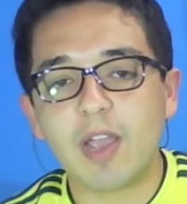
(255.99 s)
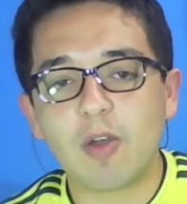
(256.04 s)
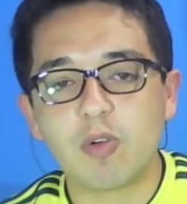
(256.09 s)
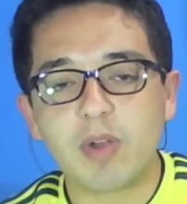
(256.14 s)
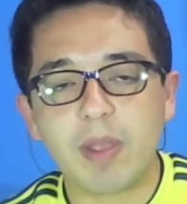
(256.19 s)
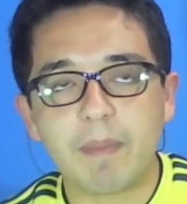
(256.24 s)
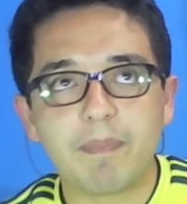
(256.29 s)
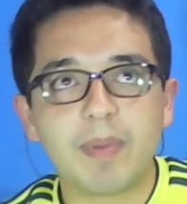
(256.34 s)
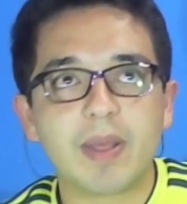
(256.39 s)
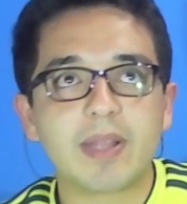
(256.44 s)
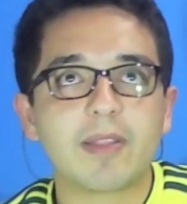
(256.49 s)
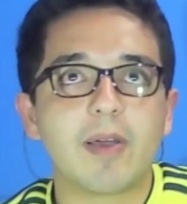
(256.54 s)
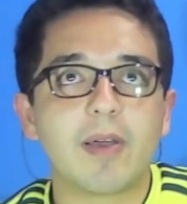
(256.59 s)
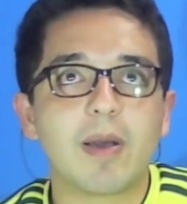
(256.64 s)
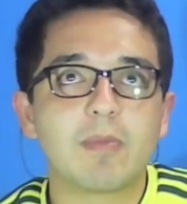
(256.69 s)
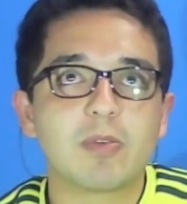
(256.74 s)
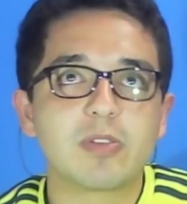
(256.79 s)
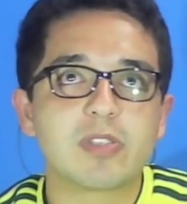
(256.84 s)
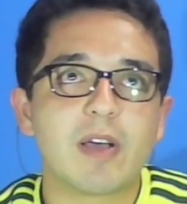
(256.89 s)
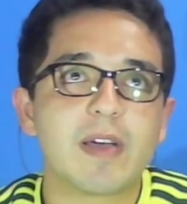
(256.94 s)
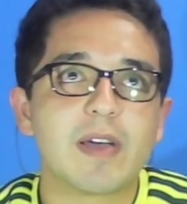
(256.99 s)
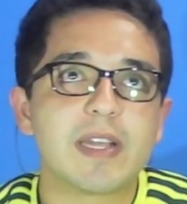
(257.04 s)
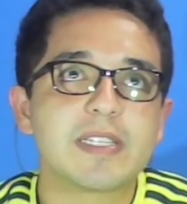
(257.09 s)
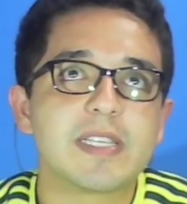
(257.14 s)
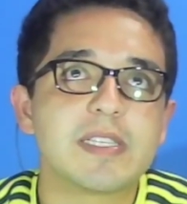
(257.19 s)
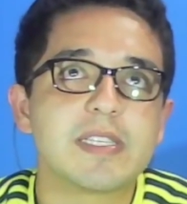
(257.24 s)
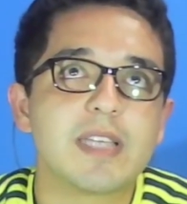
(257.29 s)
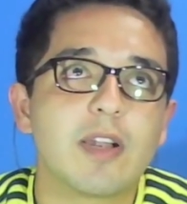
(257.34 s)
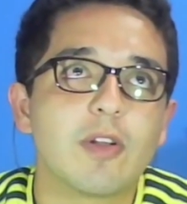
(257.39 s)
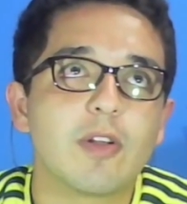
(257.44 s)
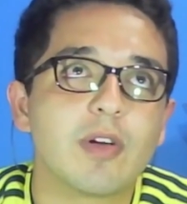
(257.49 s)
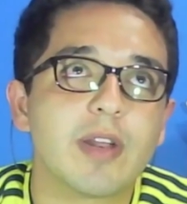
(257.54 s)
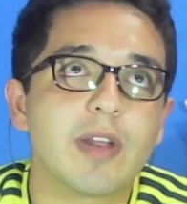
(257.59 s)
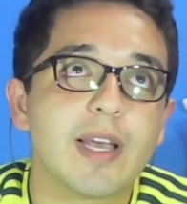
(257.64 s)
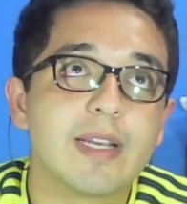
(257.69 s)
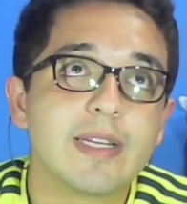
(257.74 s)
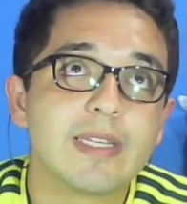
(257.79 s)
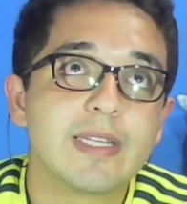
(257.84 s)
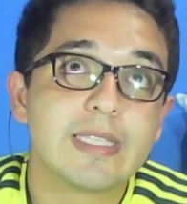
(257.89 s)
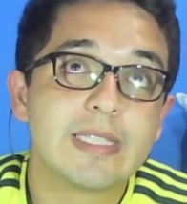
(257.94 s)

un empate. Vamos a ver si se logra.